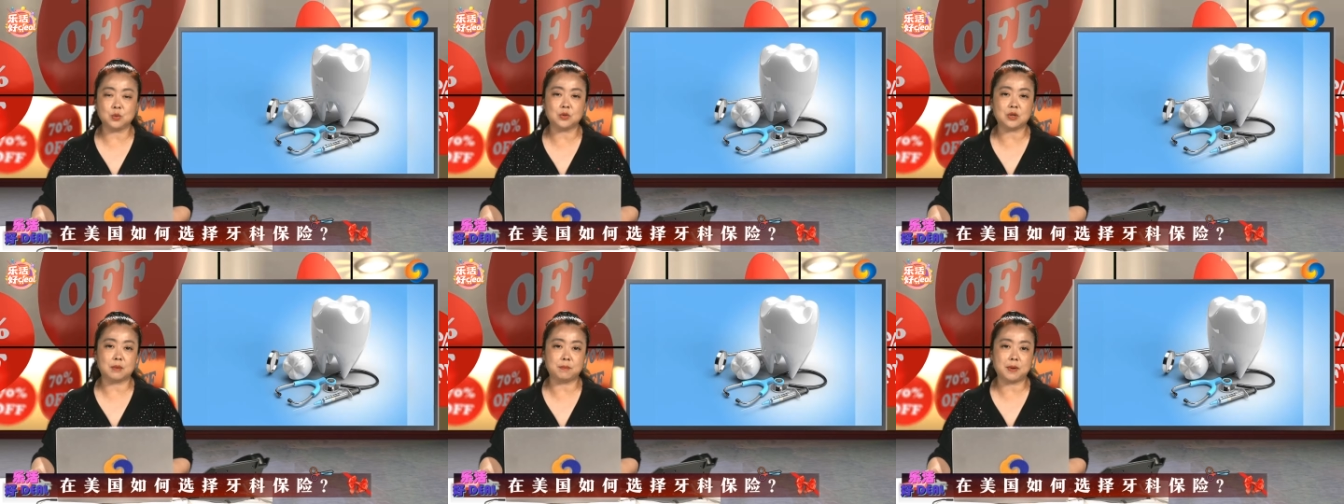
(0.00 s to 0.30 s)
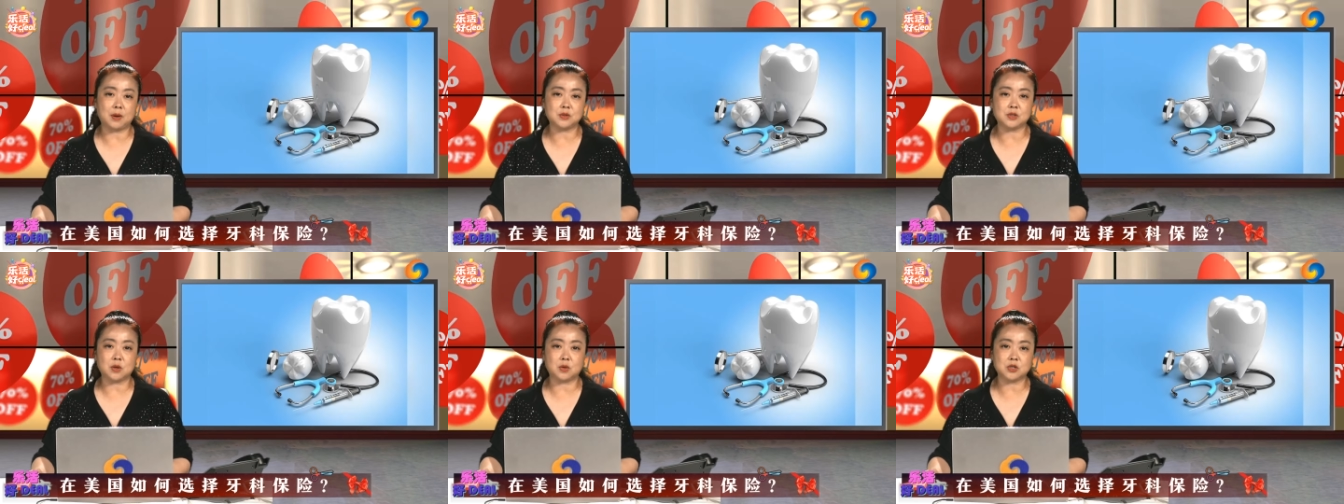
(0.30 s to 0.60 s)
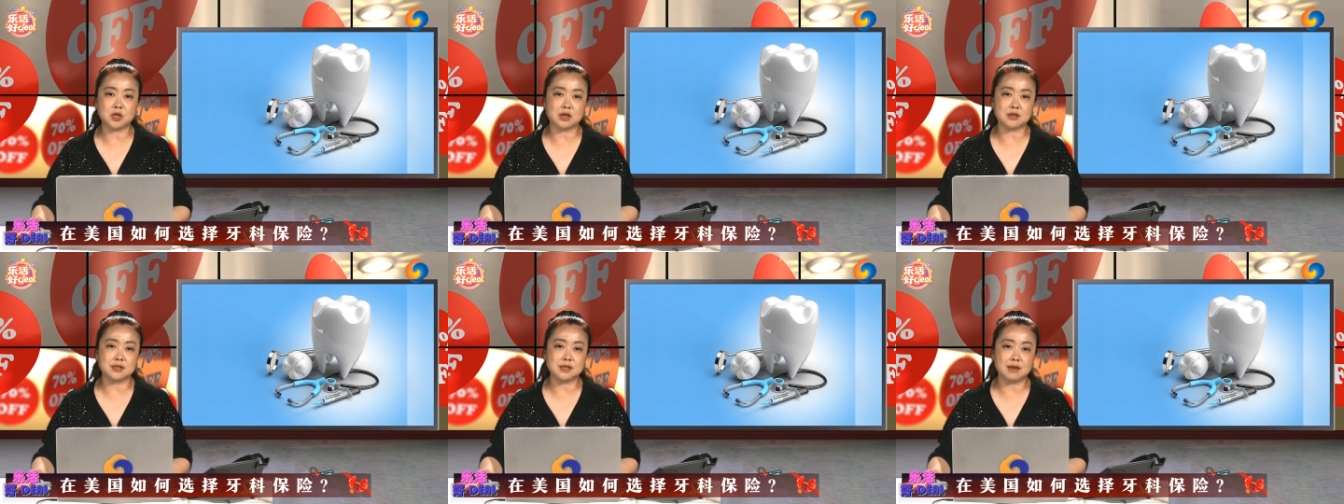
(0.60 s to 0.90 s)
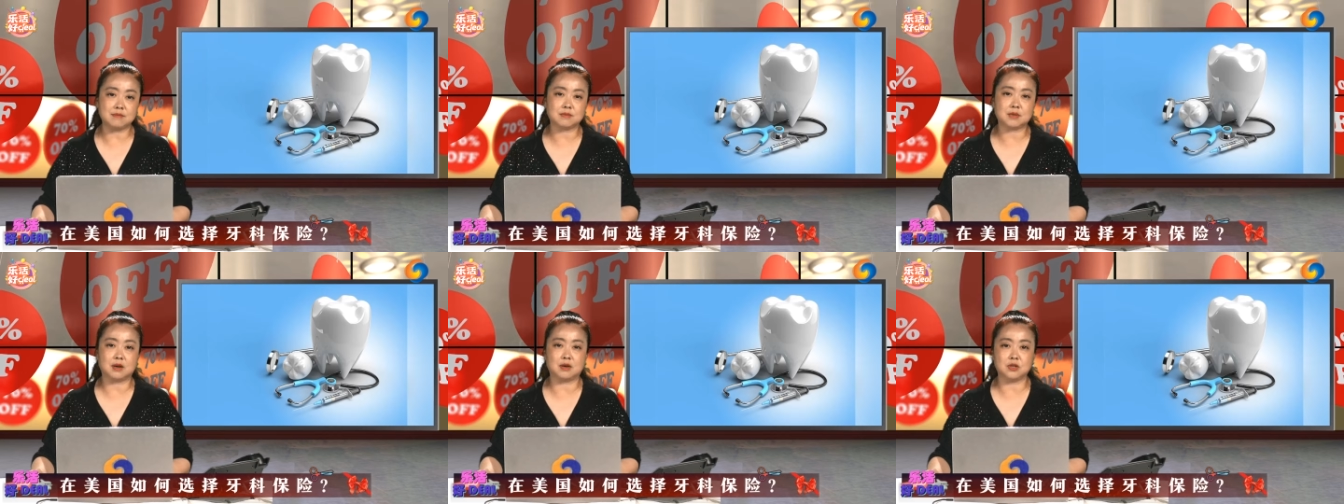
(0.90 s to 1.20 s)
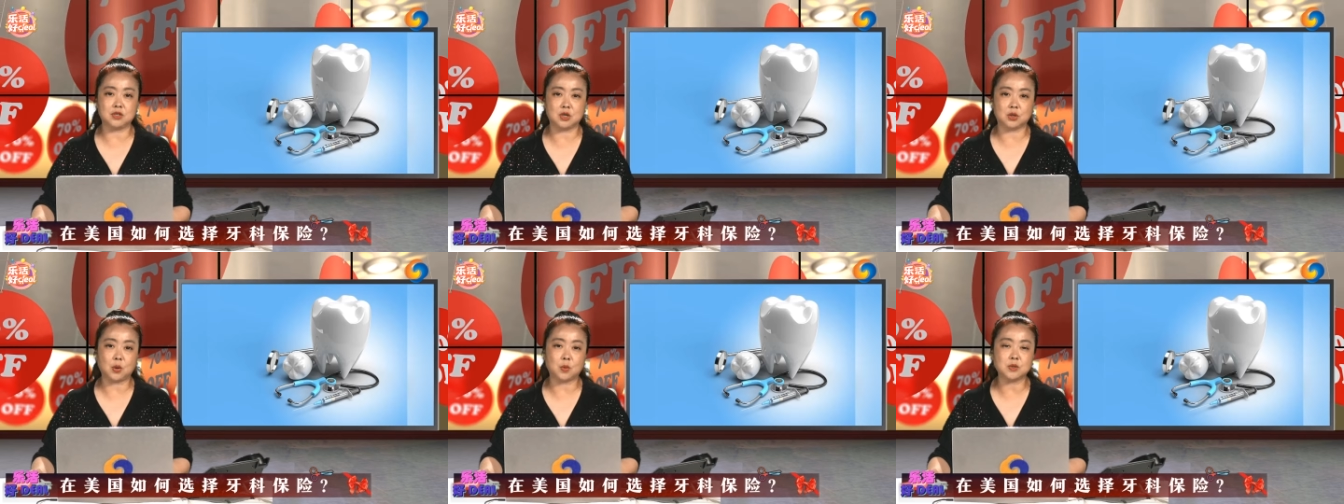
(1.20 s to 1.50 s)
的报销上限，
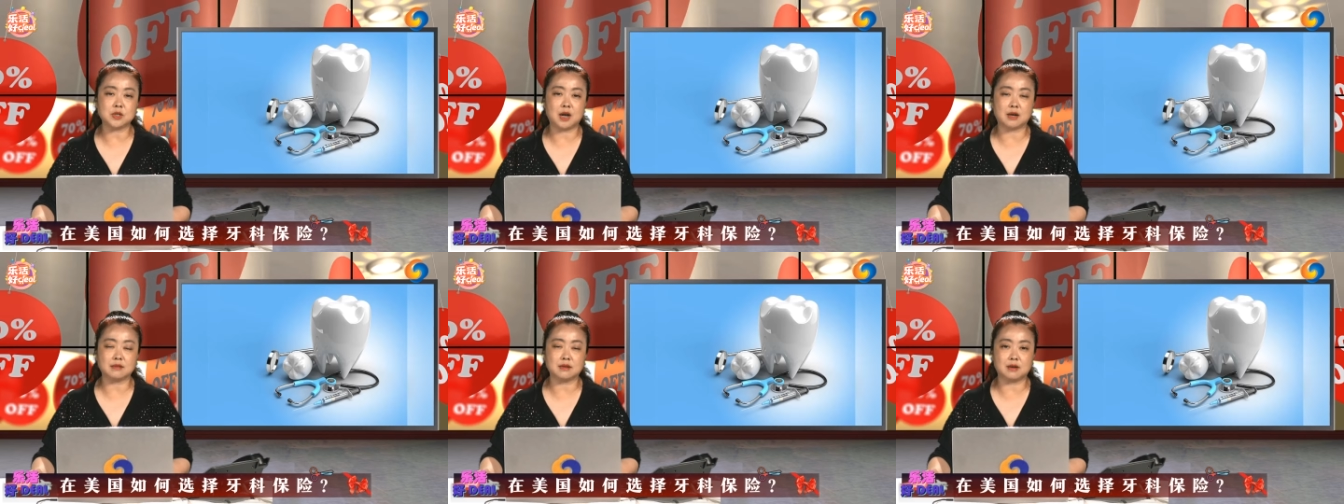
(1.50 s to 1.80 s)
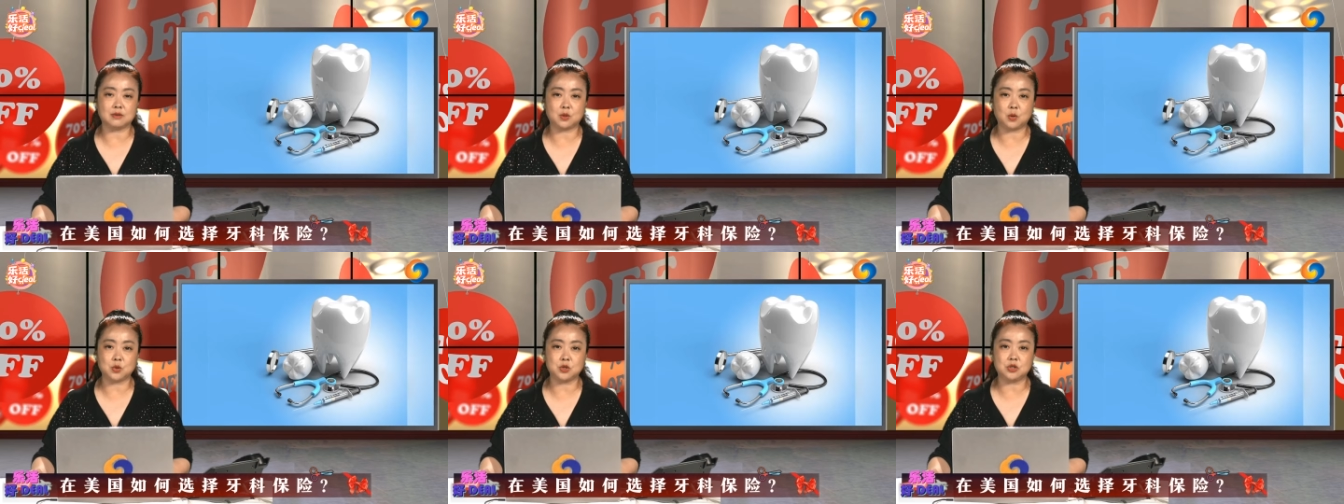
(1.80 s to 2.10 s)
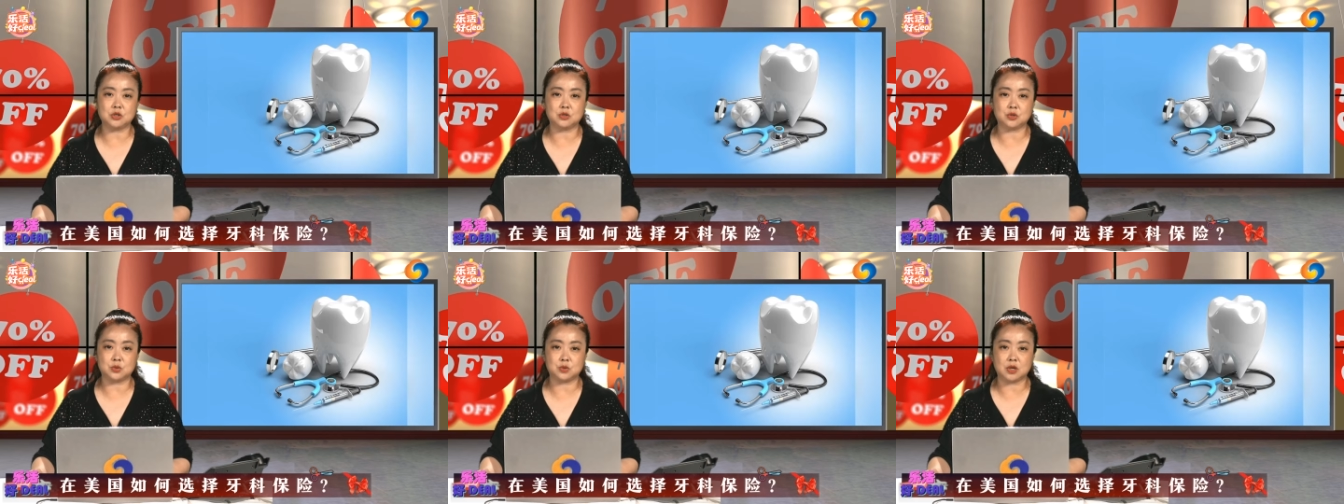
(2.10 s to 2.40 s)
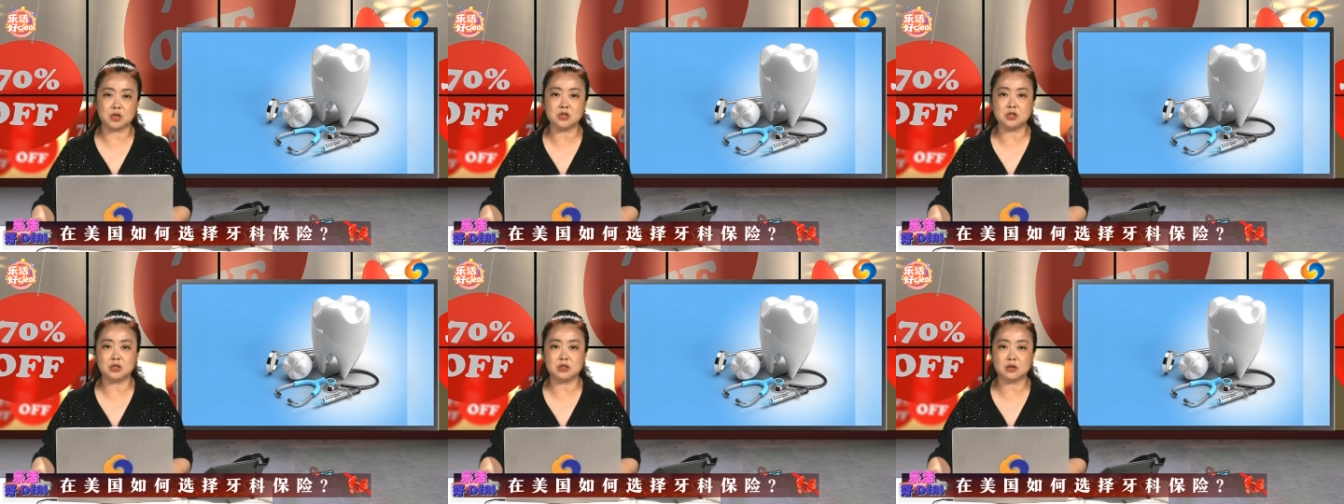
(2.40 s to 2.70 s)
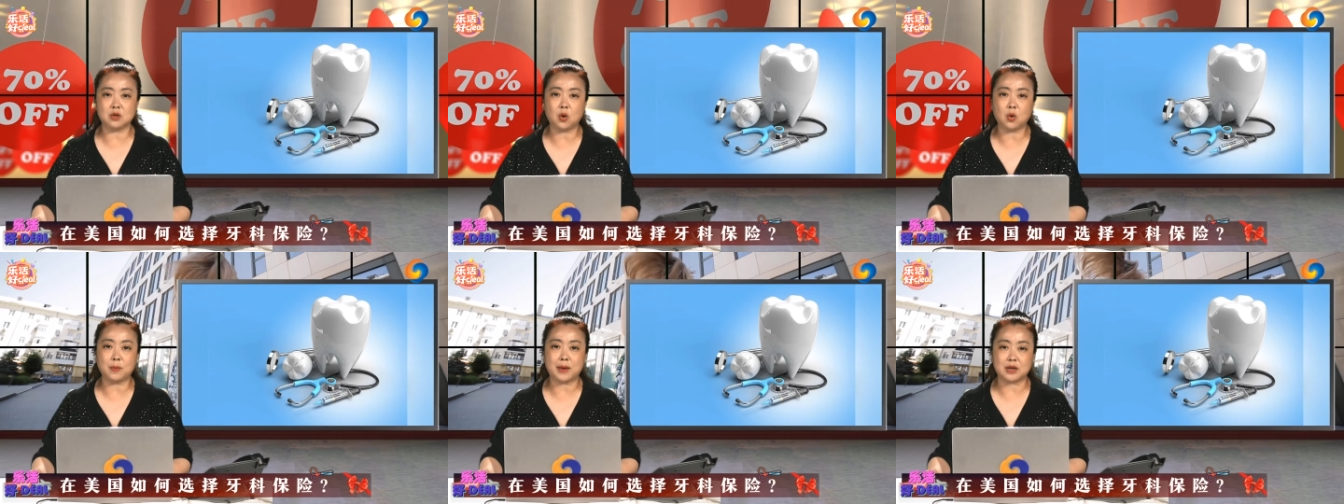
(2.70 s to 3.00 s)
而且通常呢都是随时
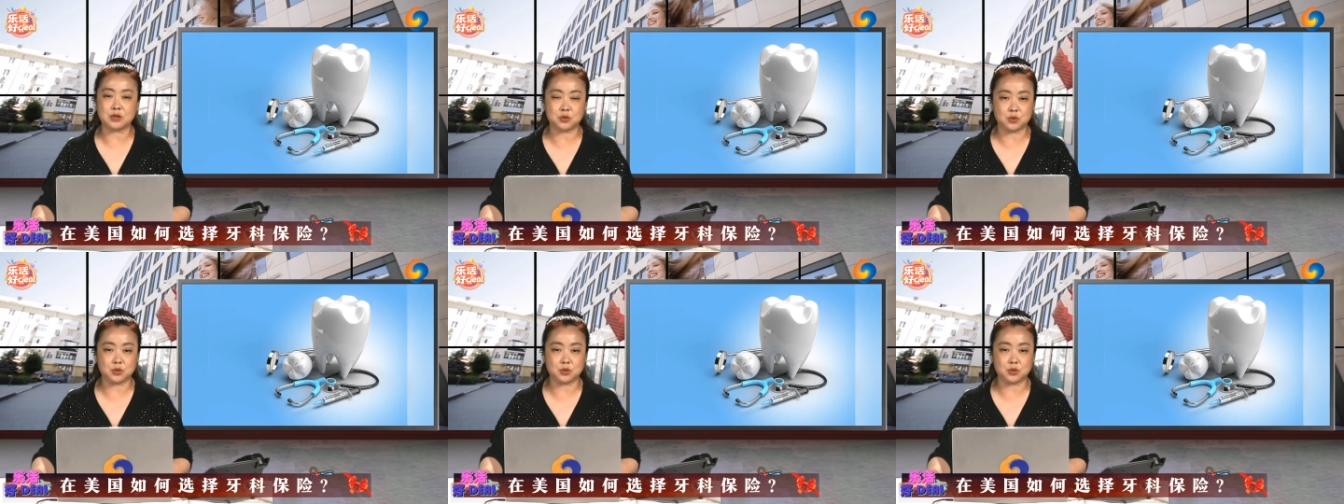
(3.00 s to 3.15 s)
购买、